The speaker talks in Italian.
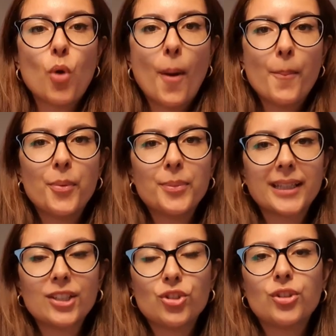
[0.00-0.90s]
Buon
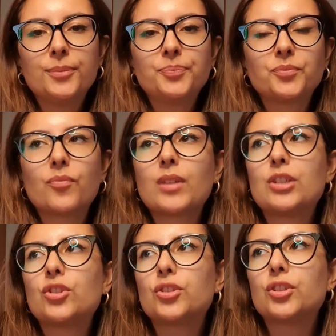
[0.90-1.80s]
pomeriggio,
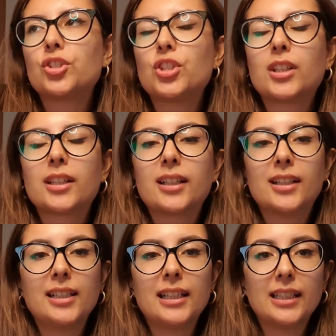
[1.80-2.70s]
sono
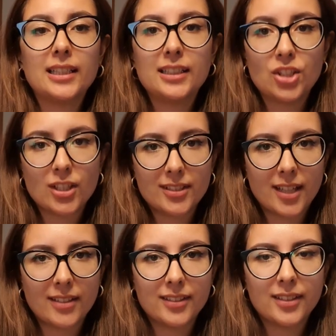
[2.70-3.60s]
circa le
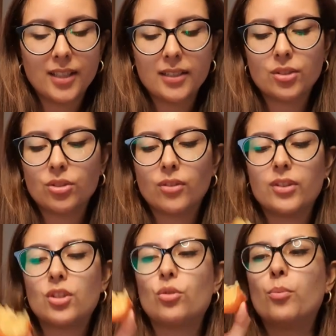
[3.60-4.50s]
17, adesso sto
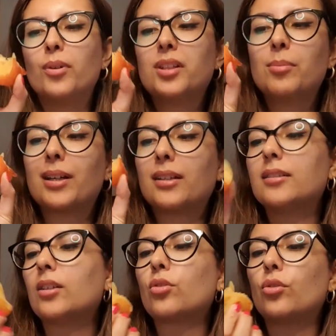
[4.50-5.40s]
facendo un po' di
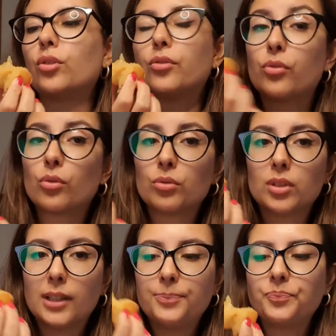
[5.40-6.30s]
merenda con
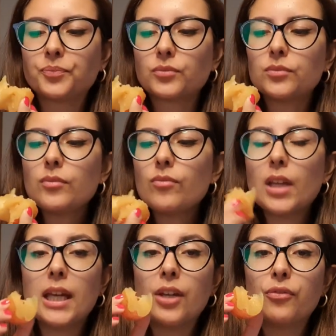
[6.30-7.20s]
frutta
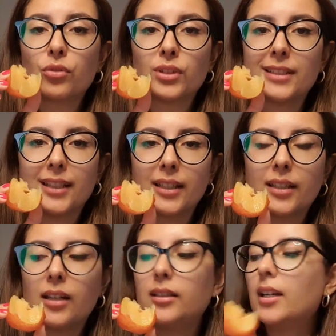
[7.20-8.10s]
e frutta
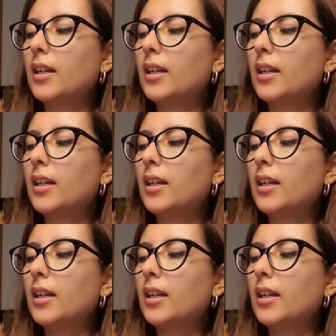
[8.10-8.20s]
secca.